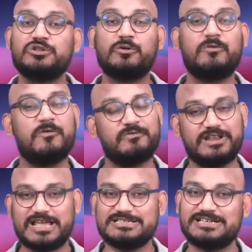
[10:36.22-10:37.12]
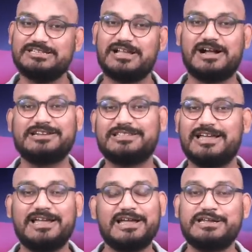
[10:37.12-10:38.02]
तो वो फिर ऐसा
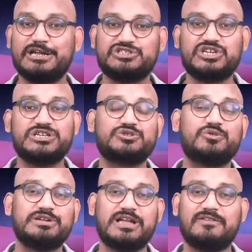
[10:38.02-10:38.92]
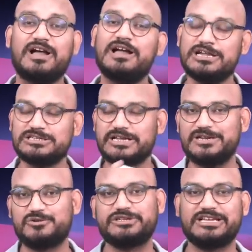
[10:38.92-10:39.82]
दहाड़ता है कि अच्छे छो की हवा
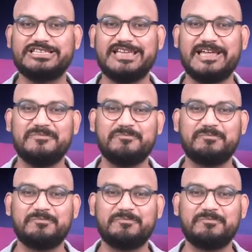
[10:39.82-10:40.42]
टाइट हो जाती है